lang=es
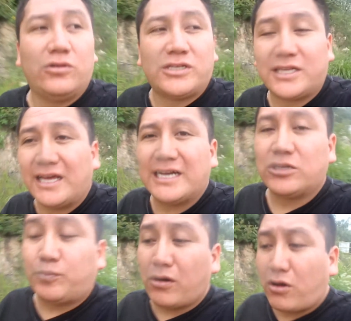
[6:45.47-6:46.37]
Nochitlán es
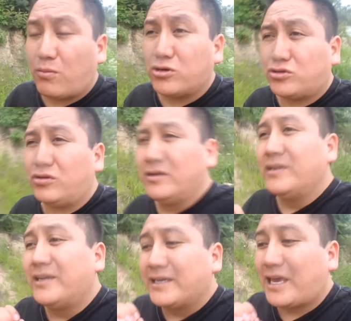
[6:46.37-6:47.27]
un pueblo hermoso
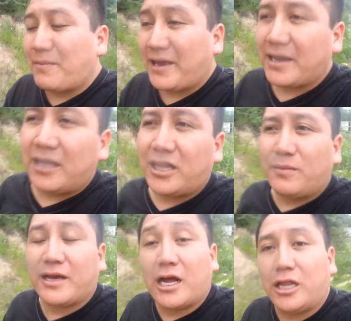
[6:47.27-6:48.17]
que me encanta,
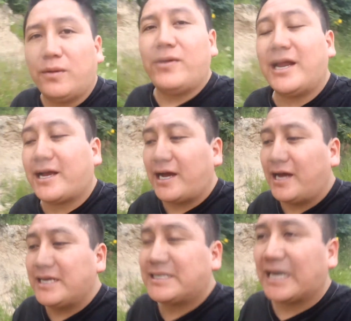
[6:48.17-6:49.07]
me encanta vivir
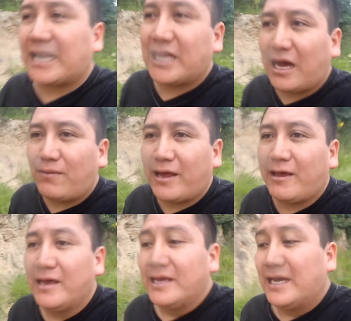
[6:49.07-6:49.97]
acá, es agradable,
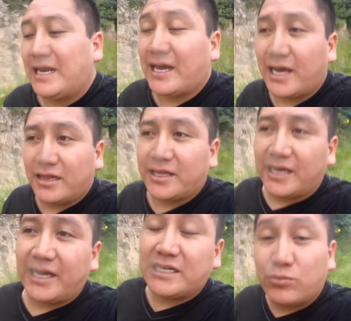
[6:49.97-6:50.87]
la
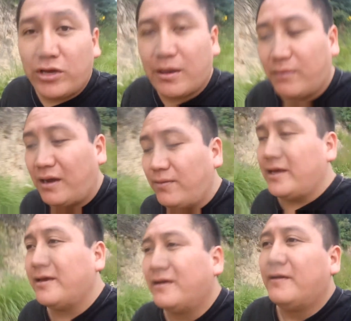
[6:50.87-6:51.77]
gente es muy
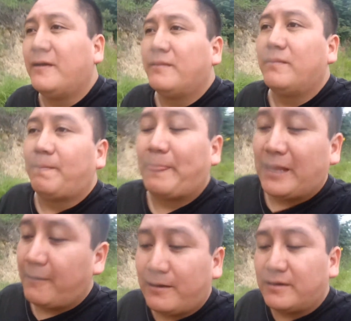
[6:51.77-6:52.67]
amable.
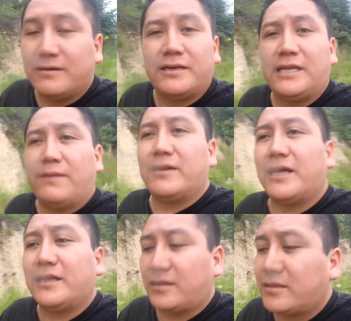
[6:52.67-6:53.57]
Eh, la
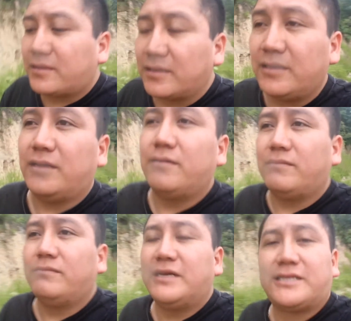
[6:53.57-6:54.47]
verdad,
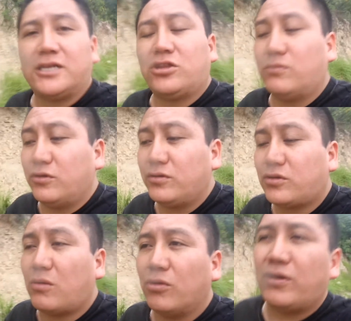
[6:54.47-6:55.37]
me siento muy
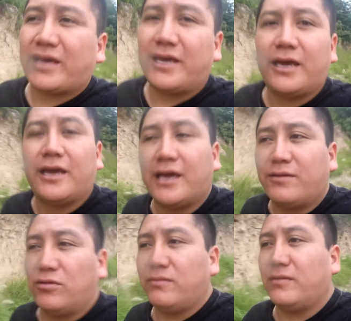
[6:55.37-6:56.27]
cómodo aquí
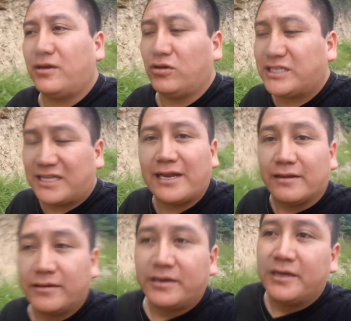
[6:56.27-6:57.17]
en, Nochistlán,
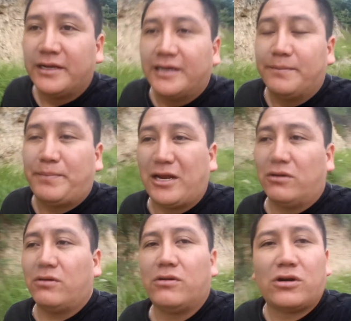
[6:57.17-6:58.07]

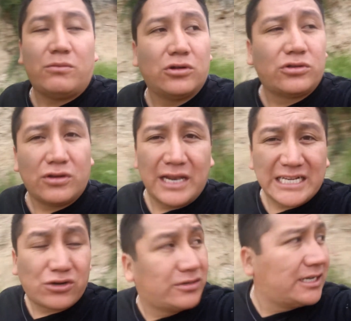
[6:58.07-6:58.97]
pero como todas
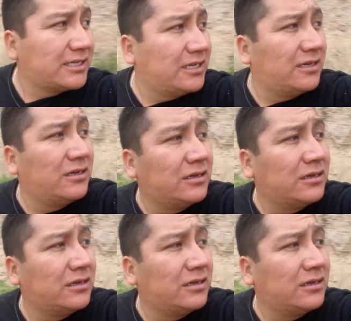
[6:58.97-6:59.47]
las cosas,